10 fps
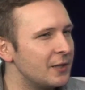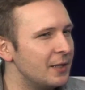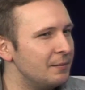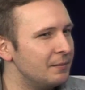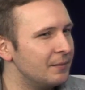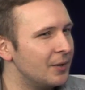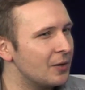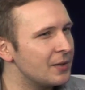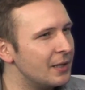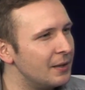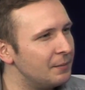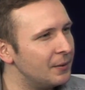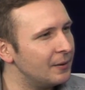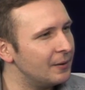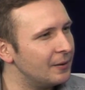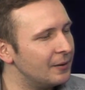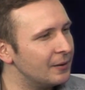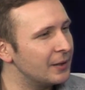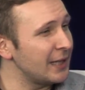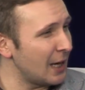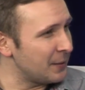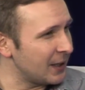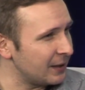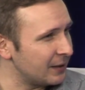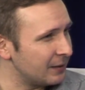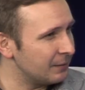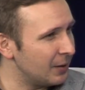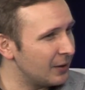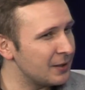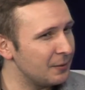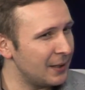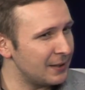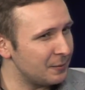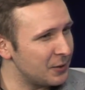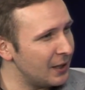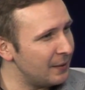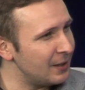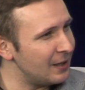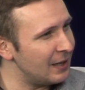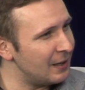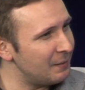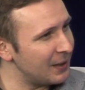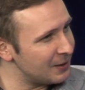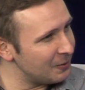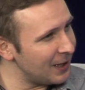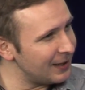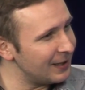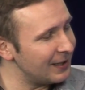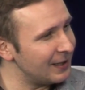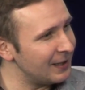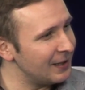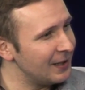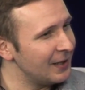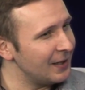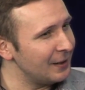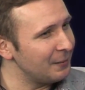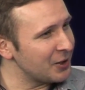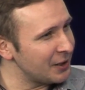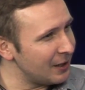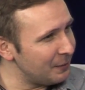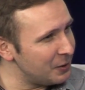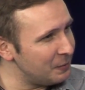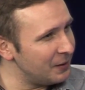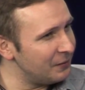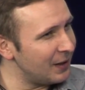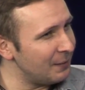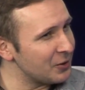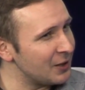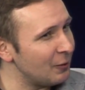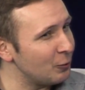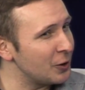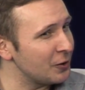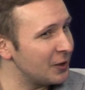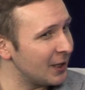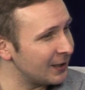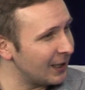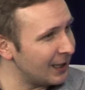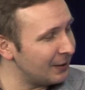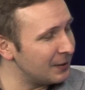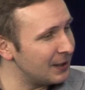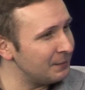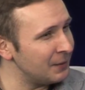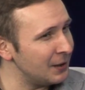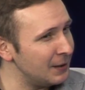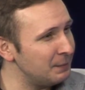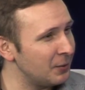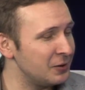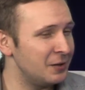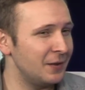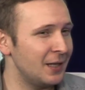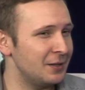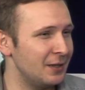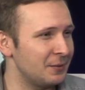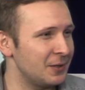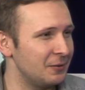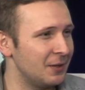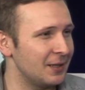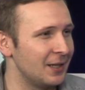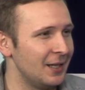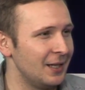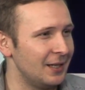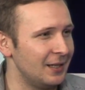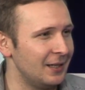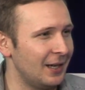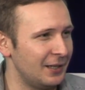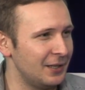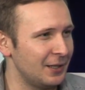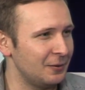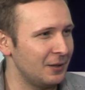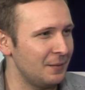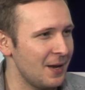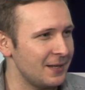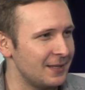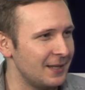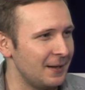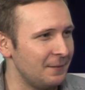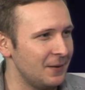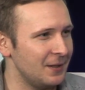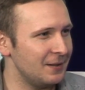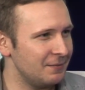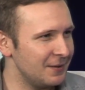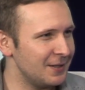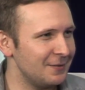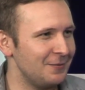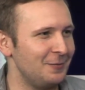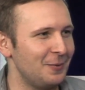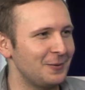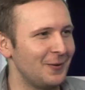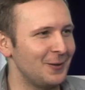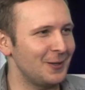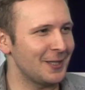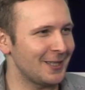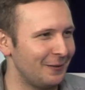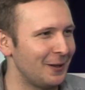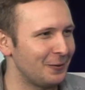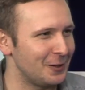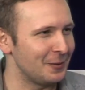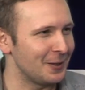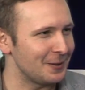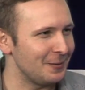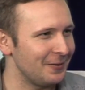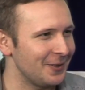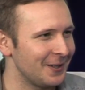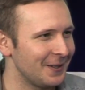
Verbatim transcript: wszystkim chodzenie po knajpkach bo one są bardzo przyjemne, bardzo ładne, e, można się napić piwa, można usiąść się nad kanałem i podziwiać na przykład e, architekturę miasta. E, pozwolisz, że za chwilę wrócimy do rozmowy.